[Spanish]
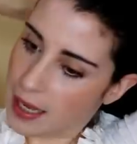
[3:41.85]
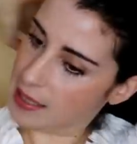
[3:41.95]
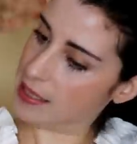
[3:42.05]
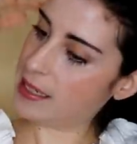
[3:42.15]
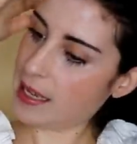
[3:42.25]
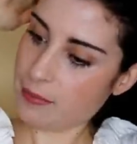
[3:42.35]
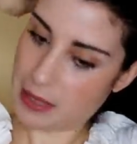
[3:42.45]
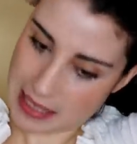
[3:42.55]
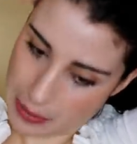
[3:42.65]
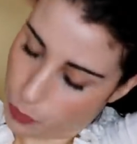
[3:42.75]
Así que
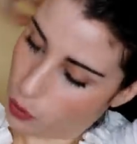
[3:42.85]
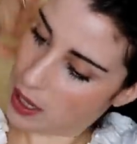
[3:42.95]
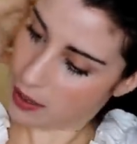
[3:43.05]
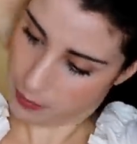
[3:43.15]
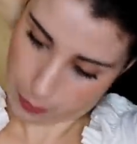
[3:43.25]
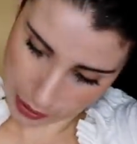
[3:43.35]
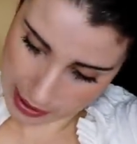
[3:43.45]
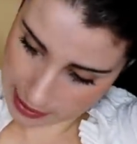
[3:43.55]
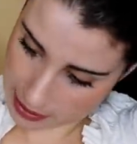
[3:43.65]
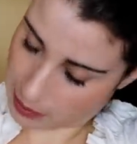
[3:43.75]
estimula
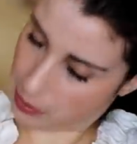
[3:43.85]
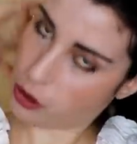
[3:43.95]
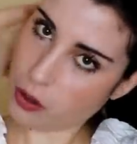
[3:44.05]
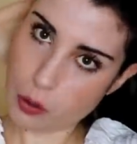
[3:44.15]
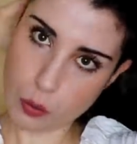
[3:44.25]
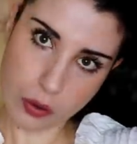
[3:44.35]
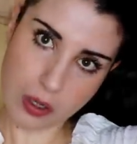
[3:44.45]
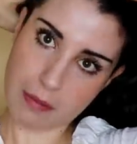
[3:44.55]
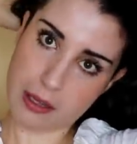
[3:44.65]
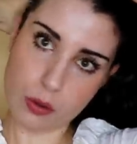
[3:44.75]
pues el crecimiento del cuero
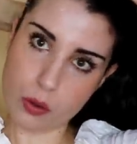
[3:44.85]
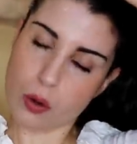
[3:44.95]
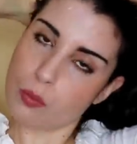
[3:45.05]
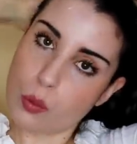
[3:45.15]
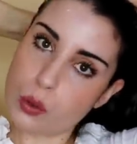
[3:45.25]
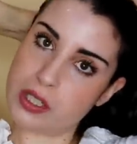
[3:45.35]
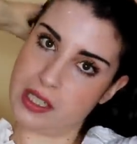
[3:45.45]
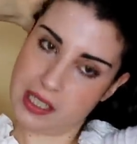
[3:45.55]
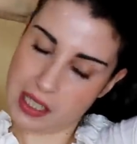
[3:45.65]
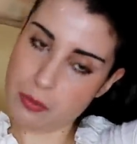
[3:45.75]
cabelludo
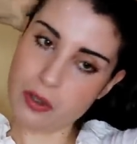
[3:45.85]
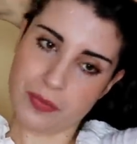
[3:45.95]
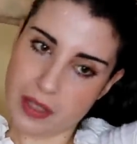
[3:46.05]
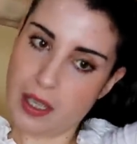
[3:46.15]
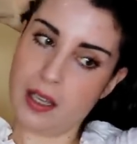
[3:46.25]
muchísimo